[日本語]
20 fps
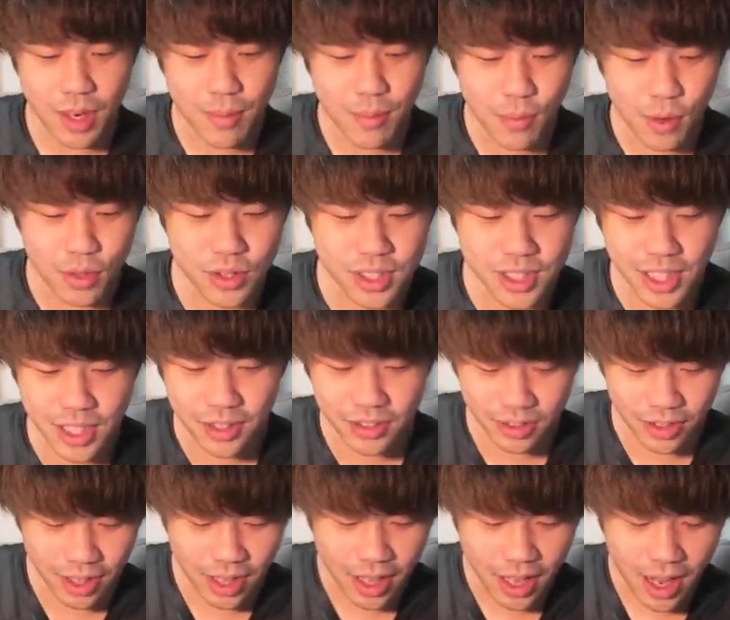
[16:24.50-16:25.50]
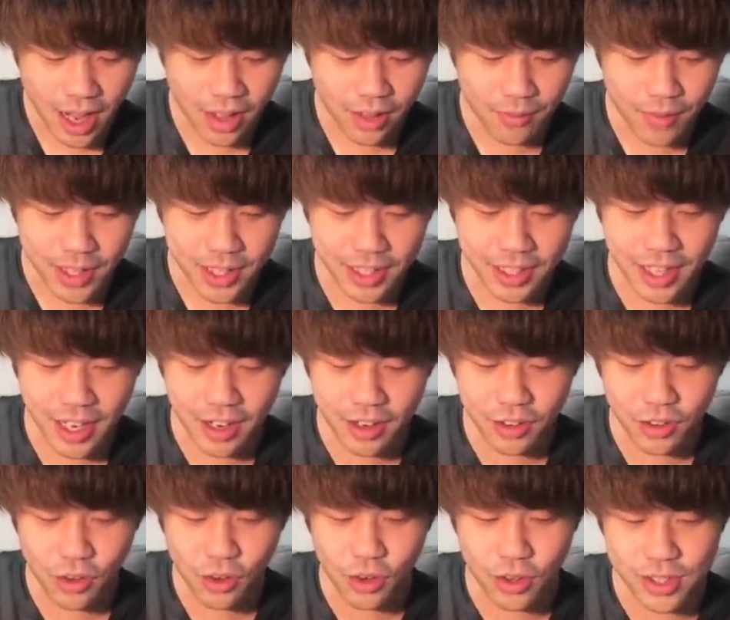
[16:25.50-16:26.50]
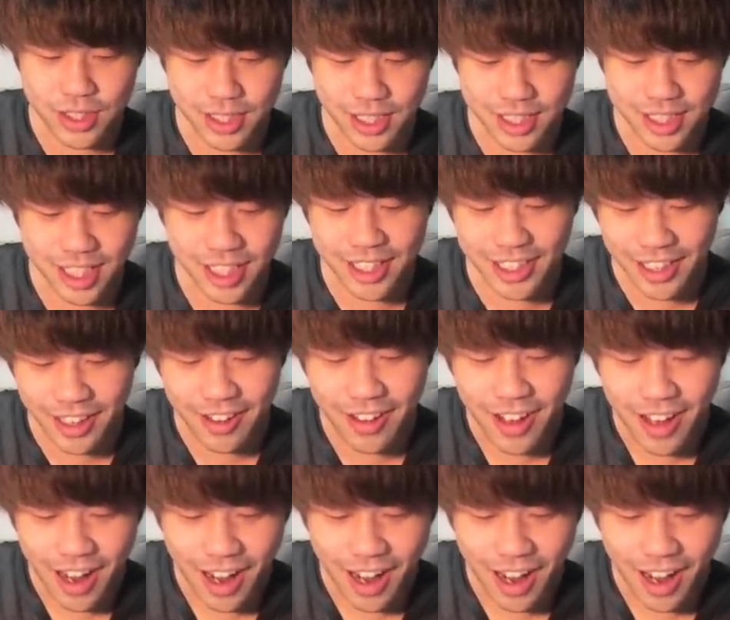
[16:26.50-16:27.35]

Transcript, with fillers: 持ち手とね、あのまた逆の方を使っちゃってね、